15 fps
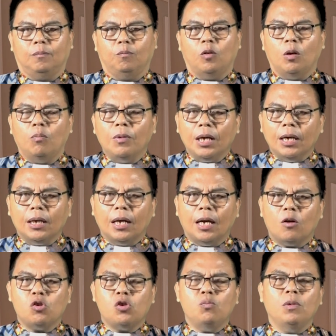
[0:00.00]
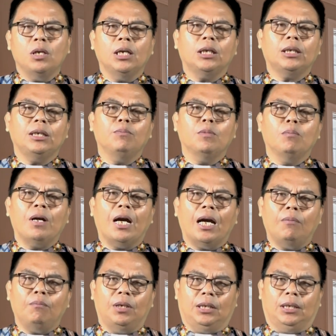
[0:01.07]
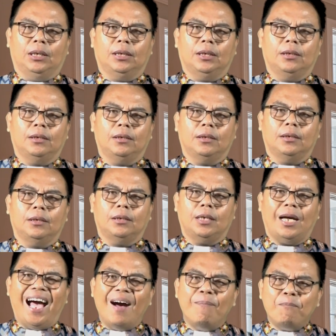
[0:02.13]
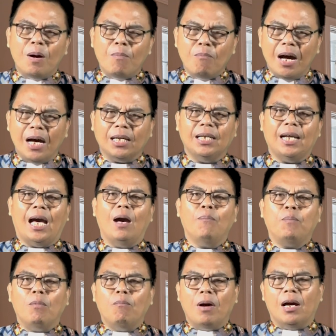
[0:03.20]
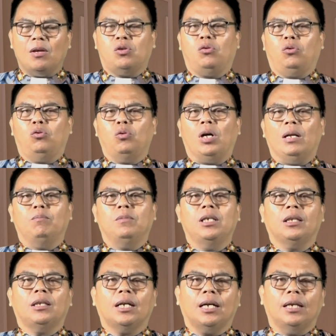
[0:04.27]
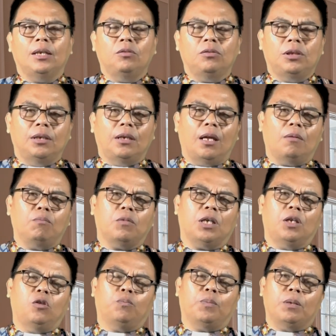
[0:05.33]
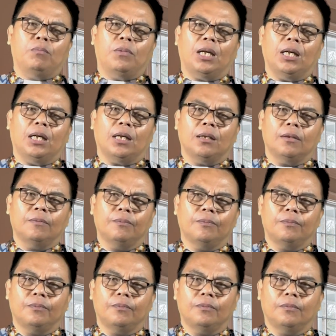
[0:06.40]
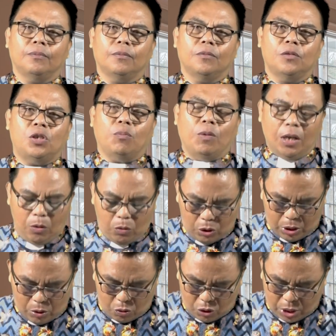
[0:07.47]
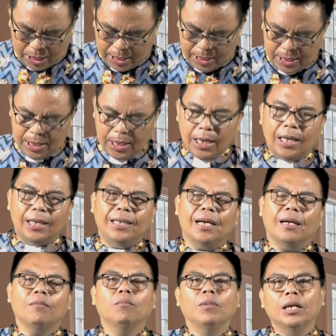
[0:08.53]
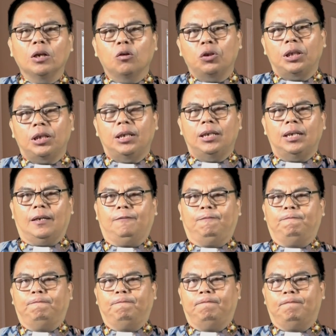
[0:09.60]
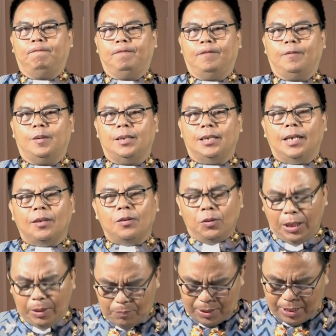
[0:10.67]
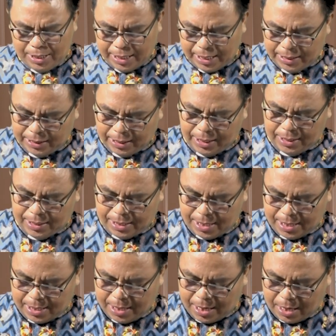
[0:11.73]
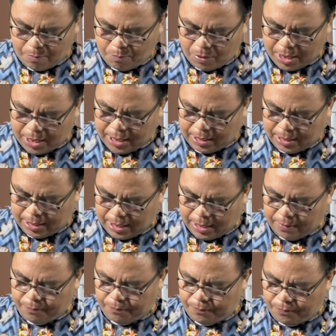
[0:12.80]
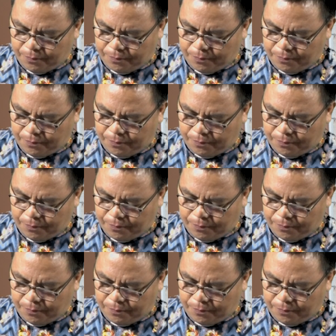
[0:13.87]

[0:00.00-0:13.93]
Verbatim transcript: bahwa mereka harus mengerti memahami apa makna apa maksud Tuhan menyatakan itu di dalam kehidupan mereka sebagai orang-orang yang mengikuti dia sehingga Tuhan mengingatkan dalam ayatnya